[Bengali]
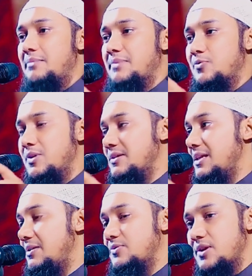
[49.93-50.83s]
আমরা কোরআন
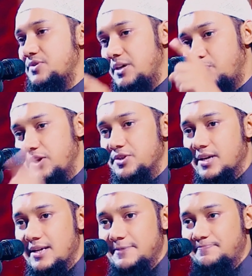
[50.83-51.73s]
তেলাওয়াত করা শিখবো
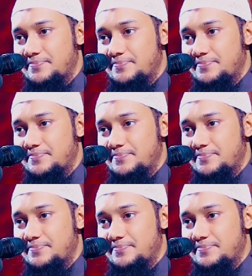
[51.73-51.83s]
ইনশাআল্লাহ